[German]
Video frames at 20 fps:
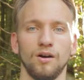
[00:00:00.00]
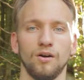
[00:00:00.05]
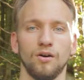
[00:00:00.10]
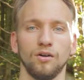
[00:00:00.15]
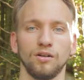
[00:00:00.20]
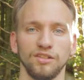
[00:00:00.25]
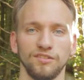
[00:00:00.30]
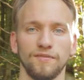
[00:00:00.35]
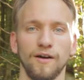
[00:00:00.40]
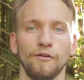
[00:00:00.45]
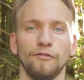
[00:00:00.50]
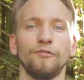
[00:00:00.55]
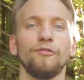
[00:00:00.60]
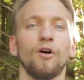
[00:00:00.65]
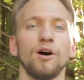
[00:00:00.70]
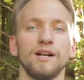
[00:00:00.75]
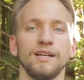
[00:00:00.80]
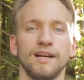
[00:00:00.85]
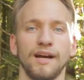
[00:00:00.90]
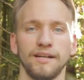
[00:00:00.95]
Und es war
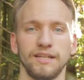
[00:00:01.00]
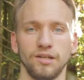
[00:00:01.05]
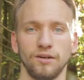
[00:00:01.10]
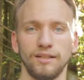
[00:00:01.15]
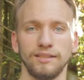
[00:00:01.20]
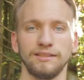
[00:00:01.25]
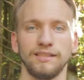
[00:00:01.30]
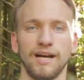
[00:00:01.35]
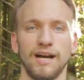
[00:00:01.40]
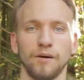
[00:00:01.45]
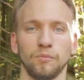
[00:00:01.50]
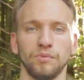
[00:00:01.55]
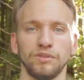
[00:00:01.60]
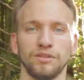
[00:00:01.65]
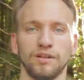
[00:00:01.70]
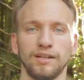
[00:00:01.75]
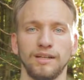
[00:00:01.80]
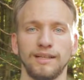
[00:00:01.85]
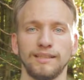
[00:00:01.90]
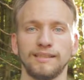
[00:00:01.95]
voll, kann ich euch sagen.
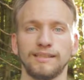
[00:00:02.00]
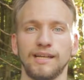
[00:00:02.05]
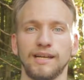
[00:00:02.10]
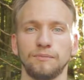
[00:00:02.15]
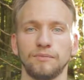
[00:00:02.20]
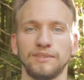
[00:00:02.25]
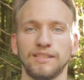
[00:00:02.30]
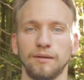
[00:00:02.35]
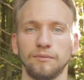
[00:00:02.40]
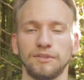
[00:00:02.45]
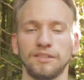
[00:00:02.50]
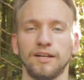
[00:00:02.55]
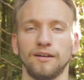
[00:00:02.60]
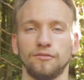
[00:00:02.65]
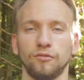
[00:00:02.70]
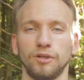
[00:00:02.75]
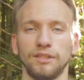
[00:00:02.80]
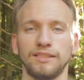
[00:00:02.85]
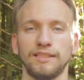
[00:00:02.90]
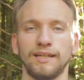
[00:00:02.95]
Besonders am Samstag,
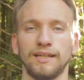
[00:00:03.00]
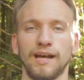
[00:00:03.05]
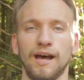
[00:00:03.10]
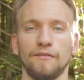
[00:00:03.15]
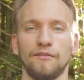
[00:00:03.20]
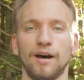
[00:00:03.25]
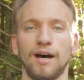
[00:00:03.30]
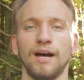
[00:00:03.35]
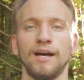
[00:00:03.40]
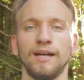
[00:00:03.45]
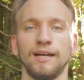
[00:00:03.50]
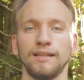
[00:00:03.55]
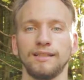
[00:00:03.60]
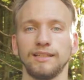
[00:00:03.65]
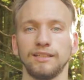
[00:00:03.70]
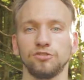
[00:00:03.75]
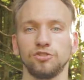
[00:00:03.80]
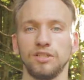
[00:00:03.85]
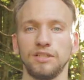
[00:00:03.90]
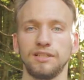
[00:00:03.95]
wo ich ja da war.
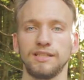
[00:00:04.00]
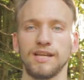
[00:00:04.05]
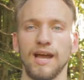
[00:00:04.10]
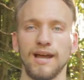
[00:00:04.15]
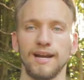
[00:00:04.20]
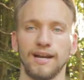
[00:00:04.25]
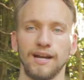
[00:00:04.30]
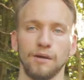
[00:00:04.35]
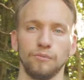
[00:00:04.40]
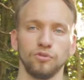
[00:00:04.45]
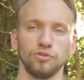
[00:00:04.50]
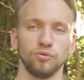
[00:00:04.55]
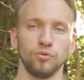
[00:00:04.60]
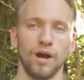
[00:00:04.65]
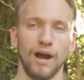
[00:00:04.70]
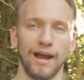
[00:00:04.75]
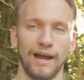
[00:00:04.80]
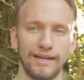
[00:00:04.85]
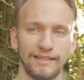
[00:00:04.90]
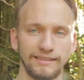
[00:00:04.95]
Das ist schließlich einer der
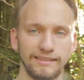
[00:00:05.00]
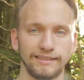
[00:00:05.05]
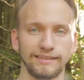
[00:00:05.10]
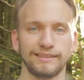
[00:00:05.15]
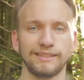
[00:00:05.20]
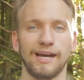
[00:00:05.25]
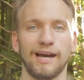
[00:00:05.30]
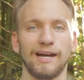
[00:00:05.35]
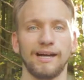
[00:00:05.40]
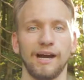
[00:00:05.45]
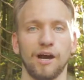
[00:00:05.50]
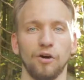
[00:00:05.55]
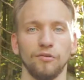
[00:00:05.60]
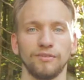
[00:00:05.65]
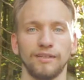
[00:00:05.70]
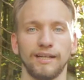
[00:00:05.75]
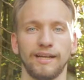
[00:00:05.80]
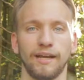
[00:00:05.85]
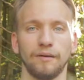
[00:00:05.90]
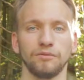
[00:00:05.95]
besucherreichsten Tage auf
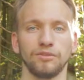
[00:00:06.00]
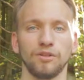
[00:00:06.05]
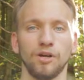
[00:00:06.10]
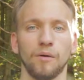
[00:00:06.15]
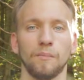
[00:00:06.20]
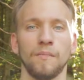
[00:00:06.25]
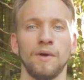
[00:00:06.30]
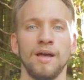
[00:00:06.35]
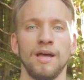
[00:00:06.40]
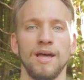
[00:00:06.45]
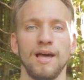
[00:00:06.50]
der Gamescom.